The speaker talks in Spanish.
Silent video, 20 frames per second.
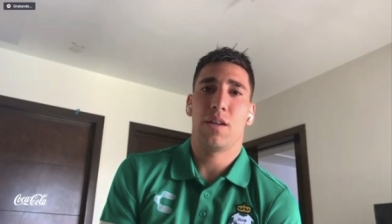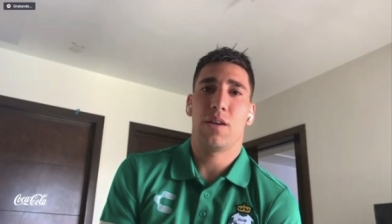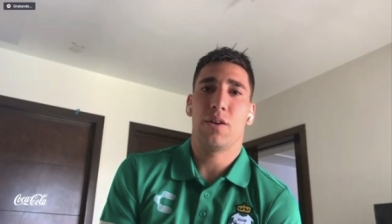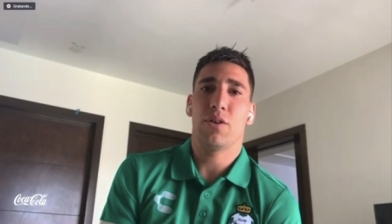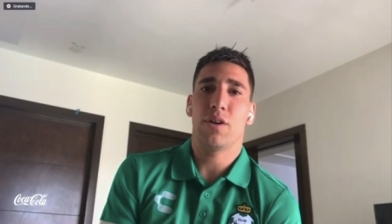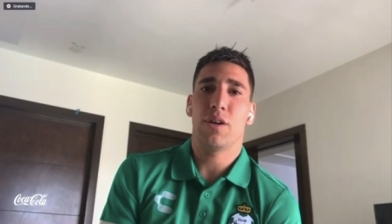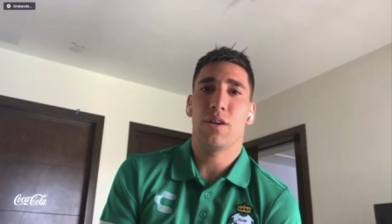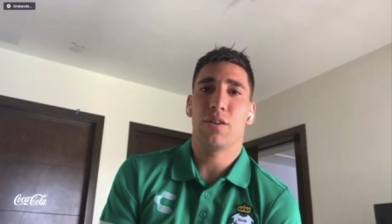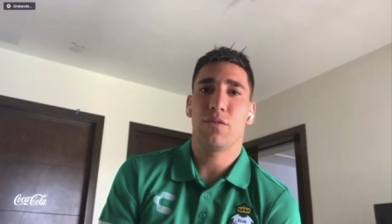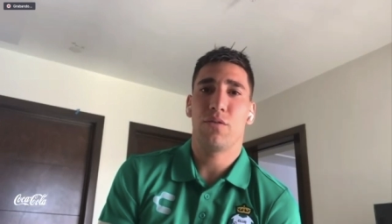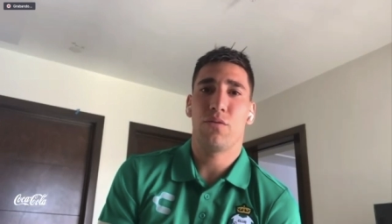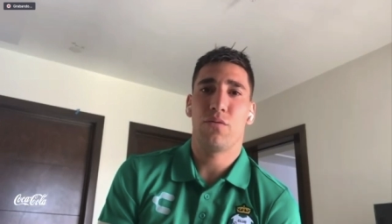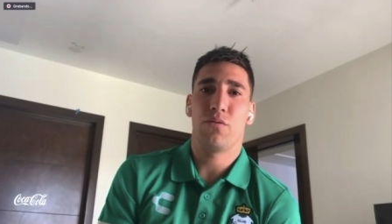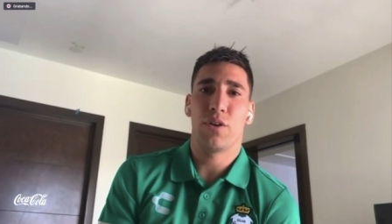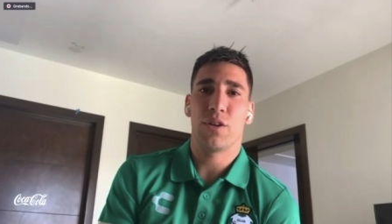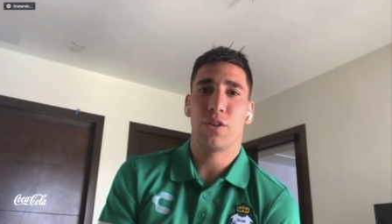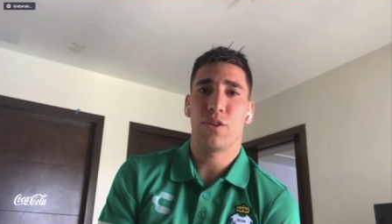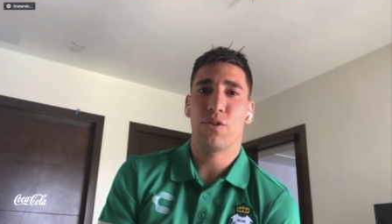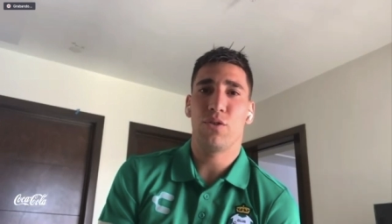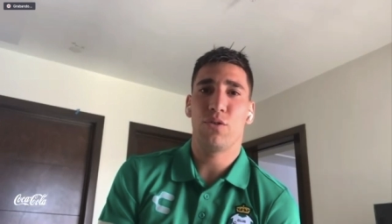creo que
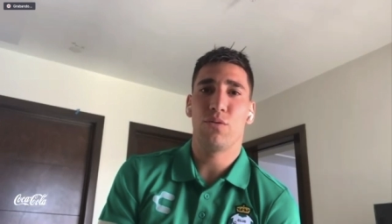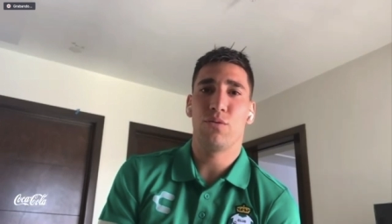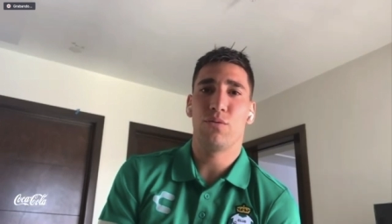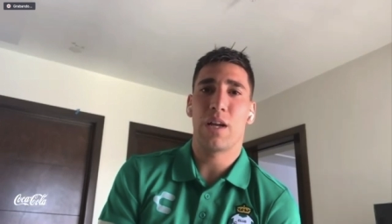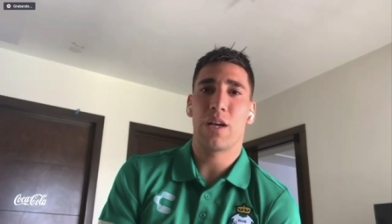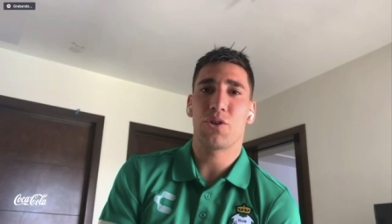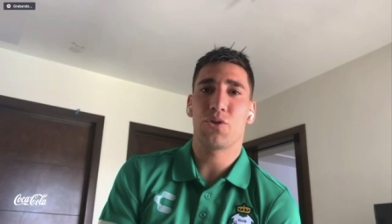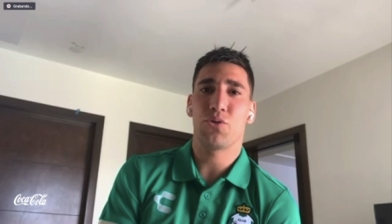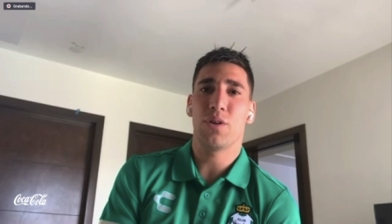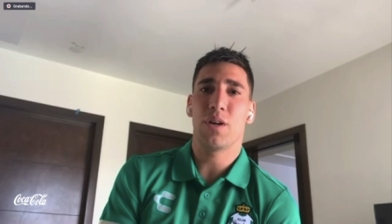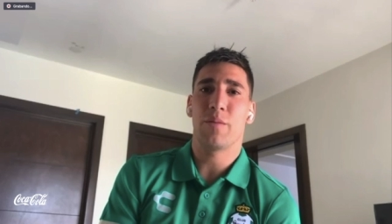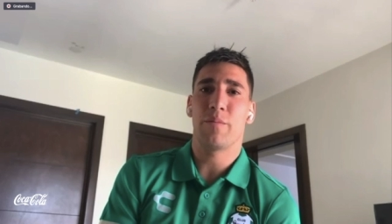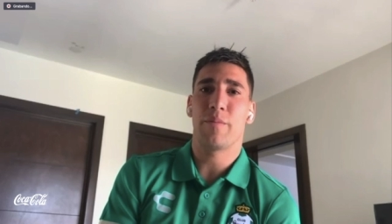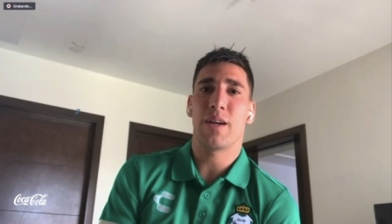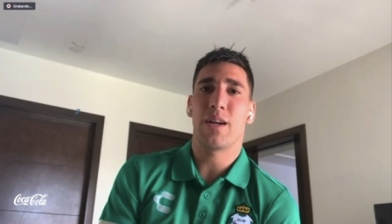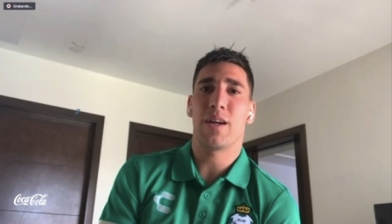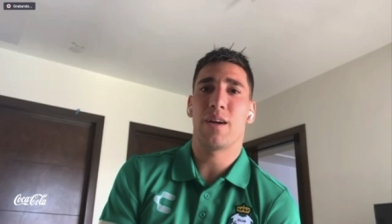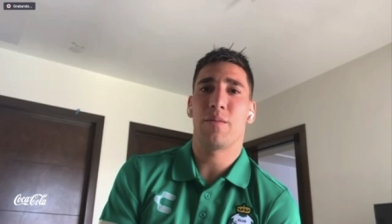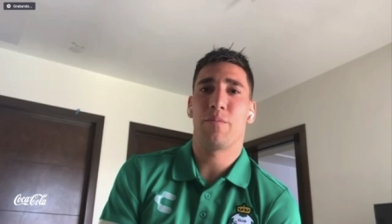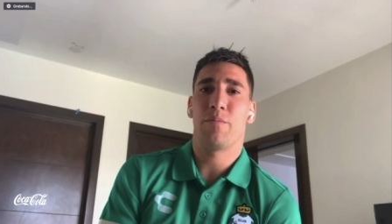fue todo una
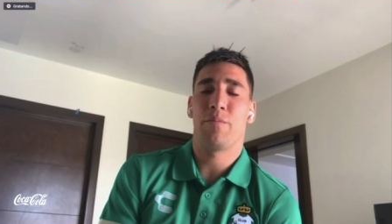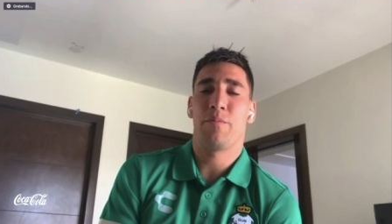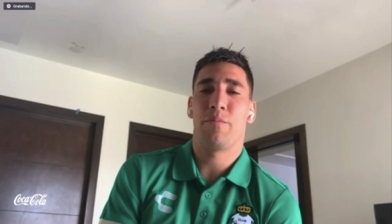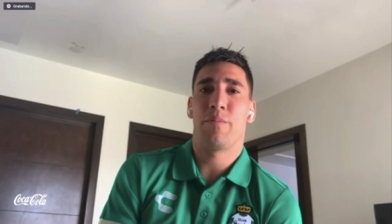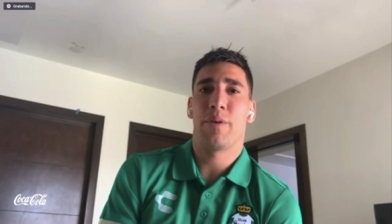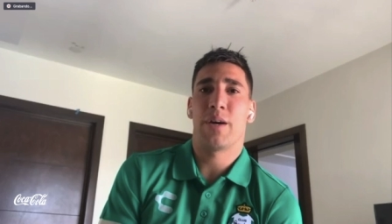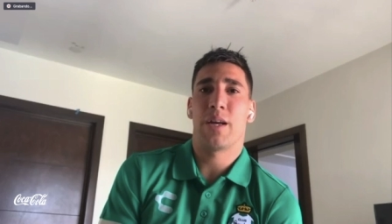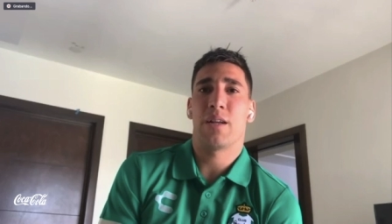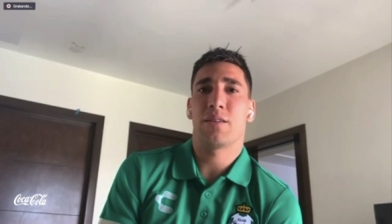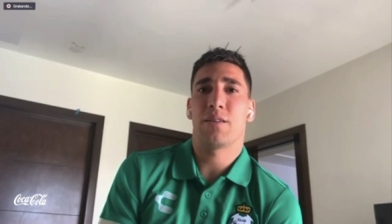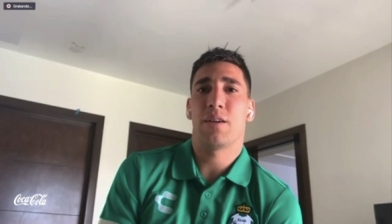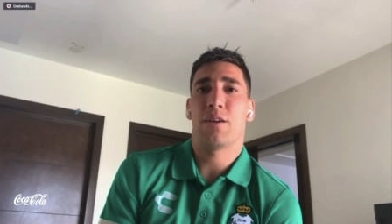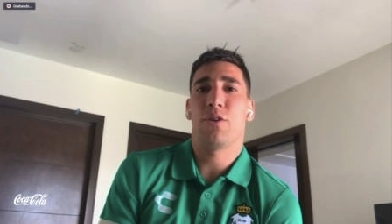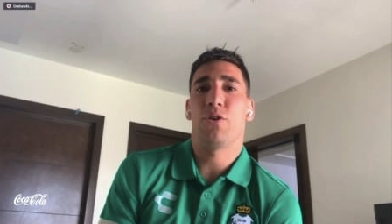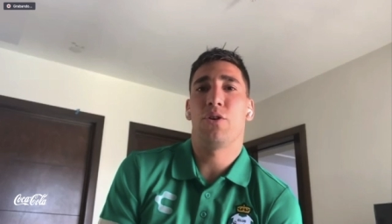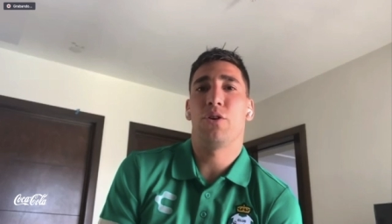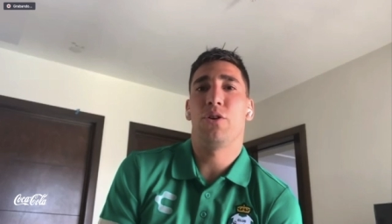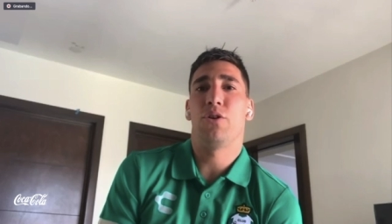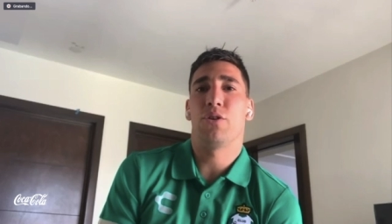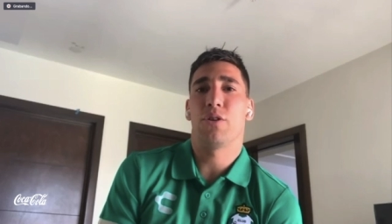ayuda para, para
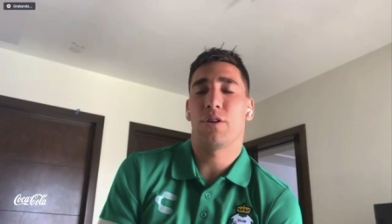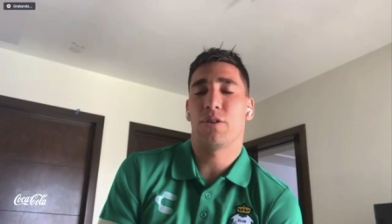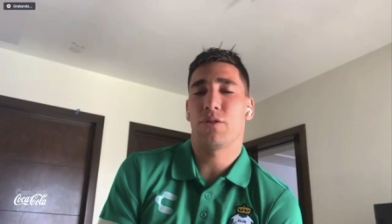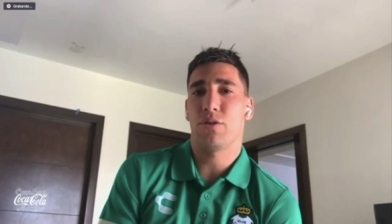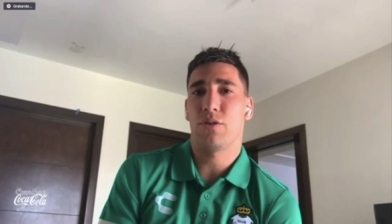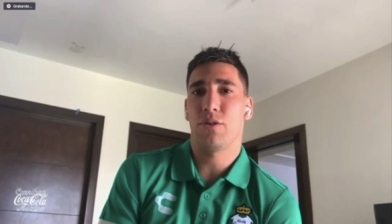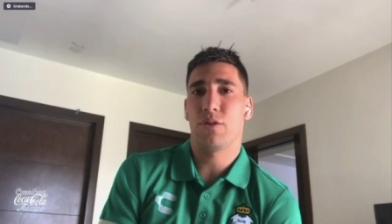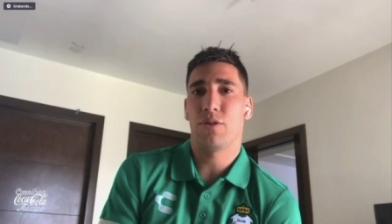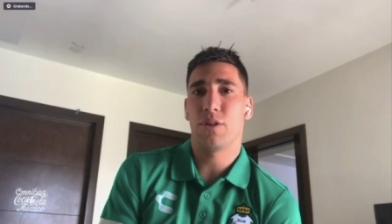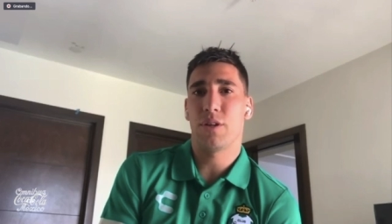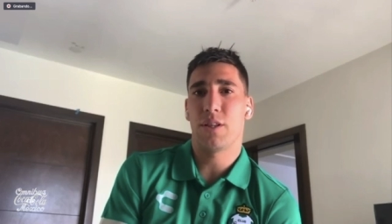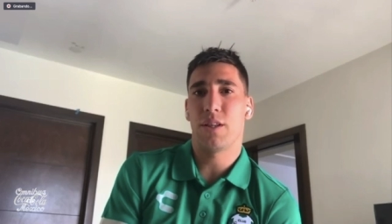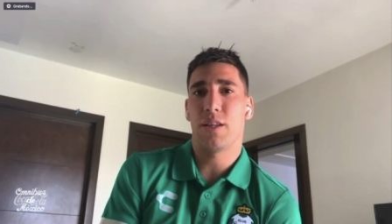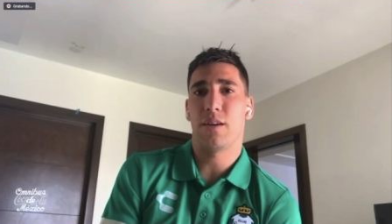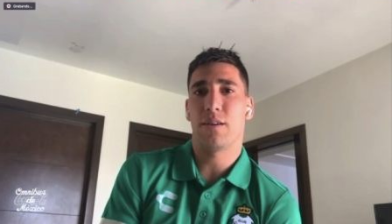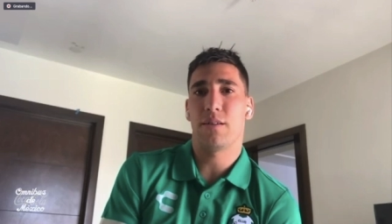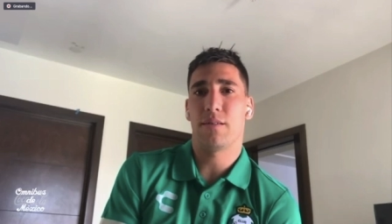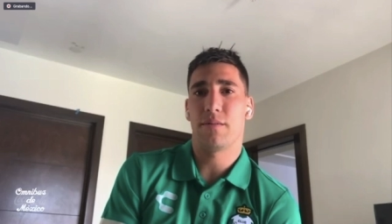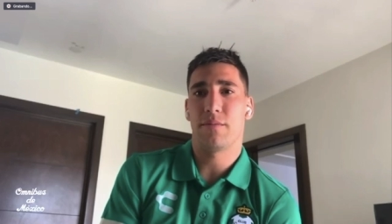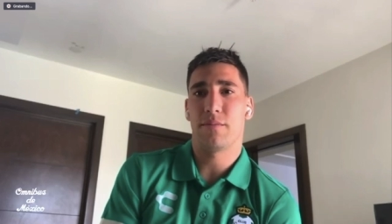ser hoy lo que soy hoy
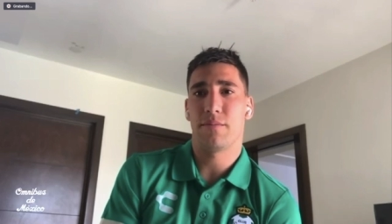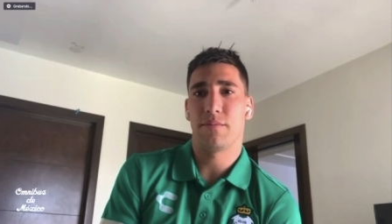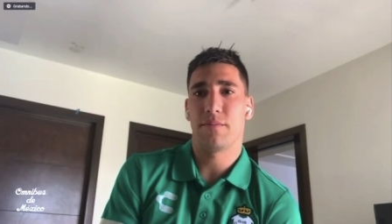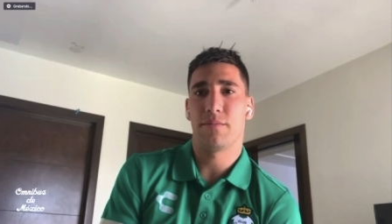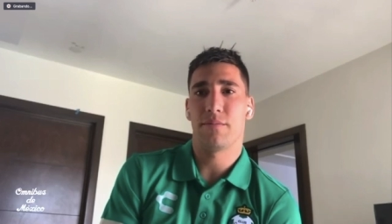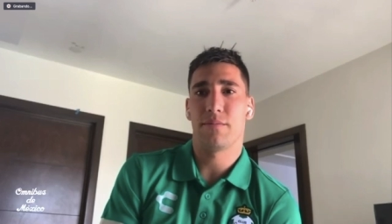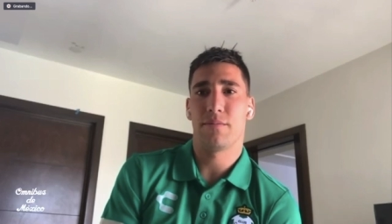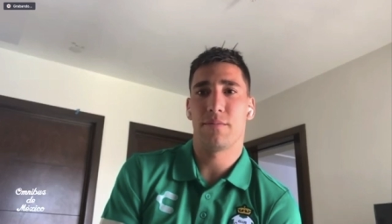en día.